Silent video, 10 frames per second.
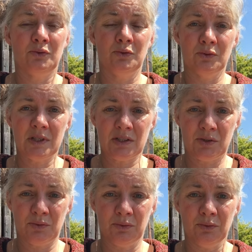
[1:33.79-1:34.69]
de, nos
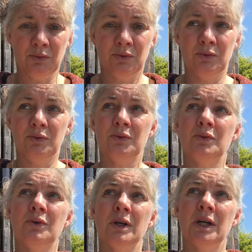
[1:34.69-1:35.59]
actions, de
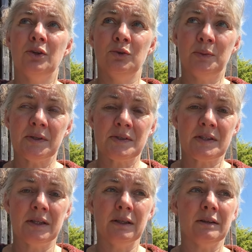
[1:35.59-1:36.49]
nos, nos
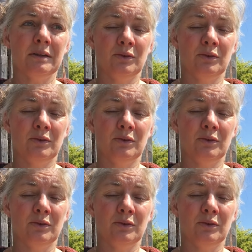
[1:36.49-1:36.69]
pensées,